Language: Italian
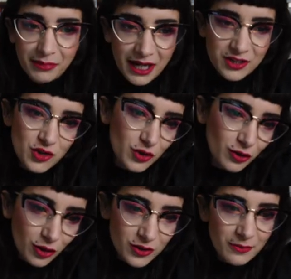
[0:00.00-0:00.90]
perché ci
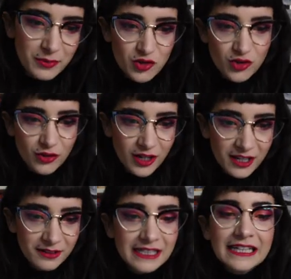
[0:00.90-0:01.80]
sono cose
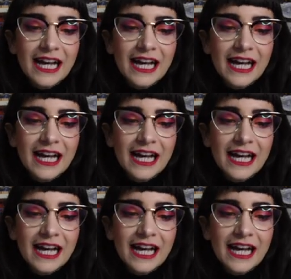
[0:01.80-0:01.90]
peggiori,